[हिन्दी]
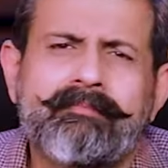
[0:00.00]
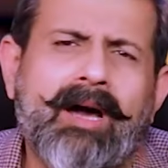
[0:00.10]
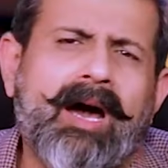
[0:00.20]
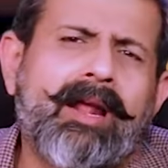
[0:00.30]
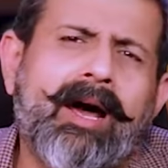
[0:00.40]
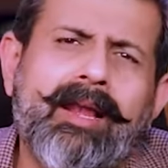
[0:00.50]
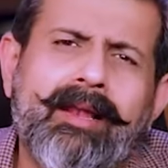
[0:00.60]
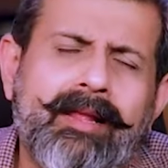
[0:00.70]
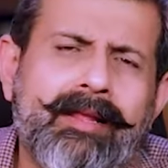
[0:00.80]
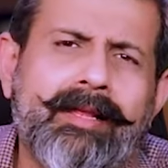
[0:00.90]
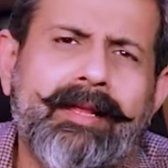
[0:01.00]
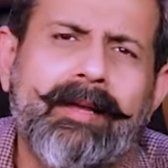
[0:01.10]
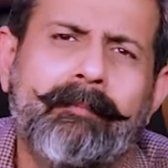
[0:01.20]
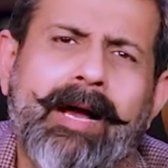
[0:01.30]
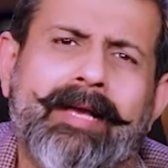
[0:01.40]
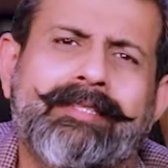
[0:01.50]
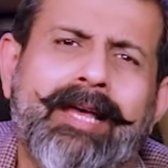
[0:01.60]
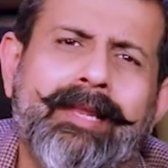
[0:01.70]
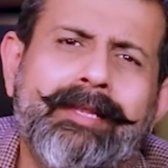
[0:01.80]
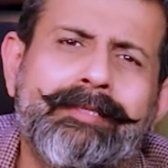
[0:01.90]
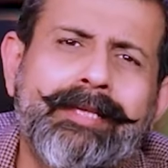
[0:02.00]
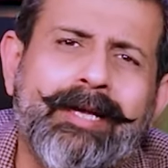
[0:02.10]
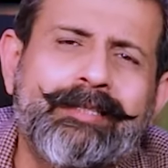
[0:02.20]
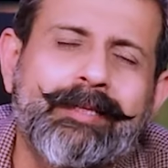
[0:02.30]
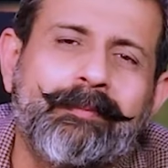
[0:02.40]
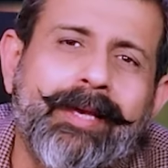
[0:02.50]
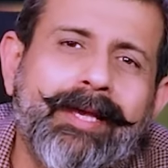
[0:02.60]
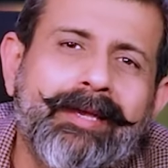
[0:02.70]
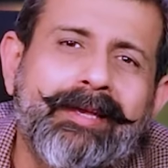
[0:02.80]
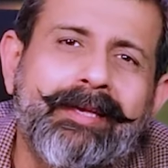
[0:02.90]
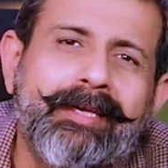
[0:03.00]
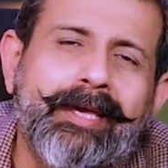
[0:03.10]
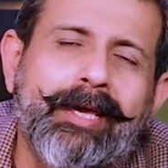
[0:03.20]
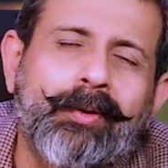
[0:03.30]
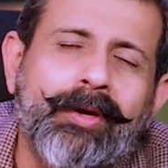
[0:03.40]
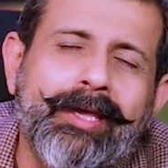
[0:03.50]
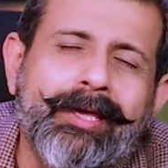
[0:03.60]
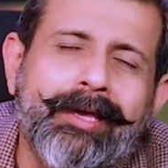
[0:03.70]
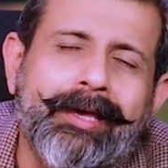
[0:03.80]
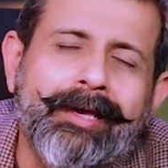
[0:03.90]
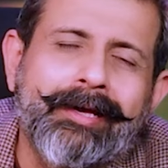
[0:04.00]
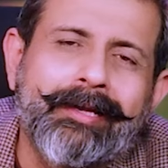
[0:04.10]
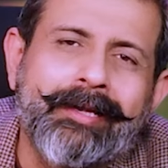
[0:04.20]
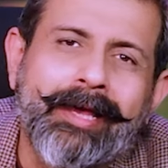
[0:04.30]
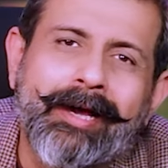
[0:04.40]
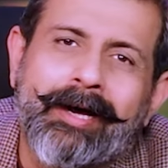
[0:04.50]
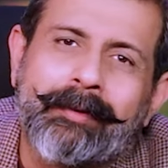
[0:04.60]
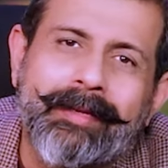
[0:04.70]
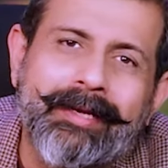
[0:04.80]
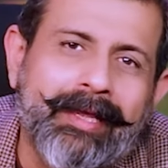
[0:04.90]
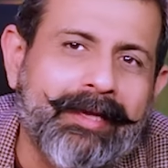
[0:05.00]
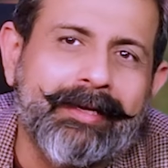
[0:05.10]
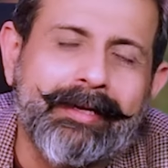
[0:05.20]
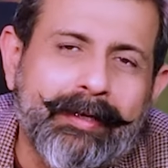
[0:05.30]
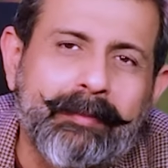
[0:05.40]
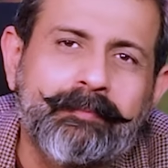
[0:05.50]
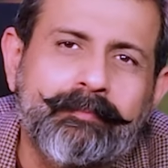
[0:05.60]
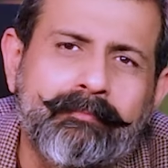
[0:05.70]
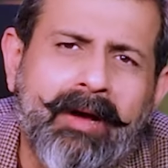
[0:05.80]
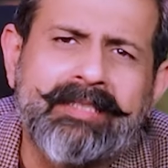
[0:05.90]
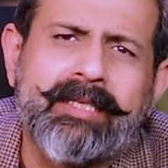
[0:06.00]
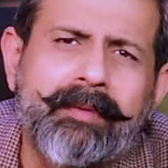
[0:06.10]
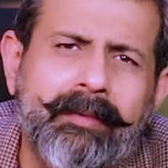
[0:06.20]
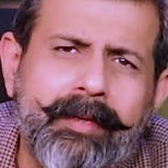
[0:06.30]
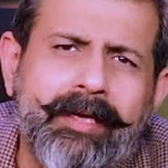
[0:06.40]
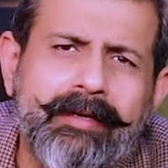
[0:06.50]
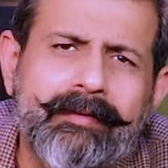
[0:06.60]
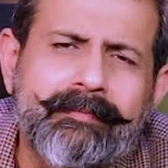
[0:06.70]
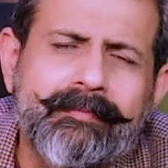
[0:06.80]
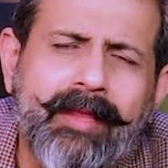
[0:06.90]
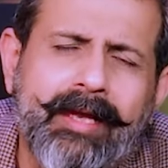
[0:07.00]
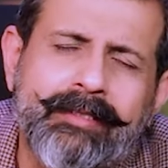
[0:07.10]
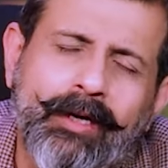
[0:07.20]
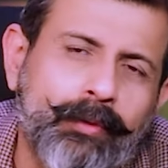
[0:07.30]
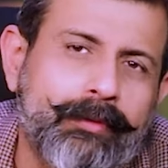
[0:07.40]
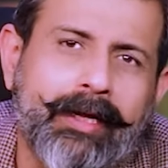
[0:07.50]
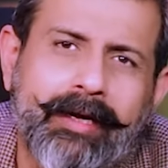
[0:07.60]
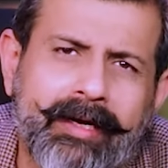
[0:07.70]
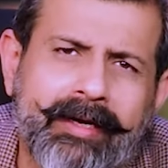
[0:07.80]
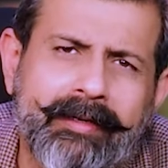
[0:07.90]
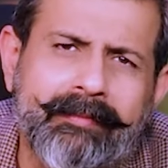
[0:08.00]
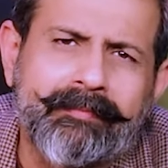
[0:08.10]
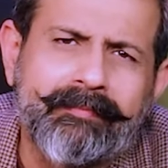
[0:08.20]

बहरहाल पाकिस्तान की सियासत में ये कोई एक नया अमल नहीं है माजी में भी ऐसा होता रहा है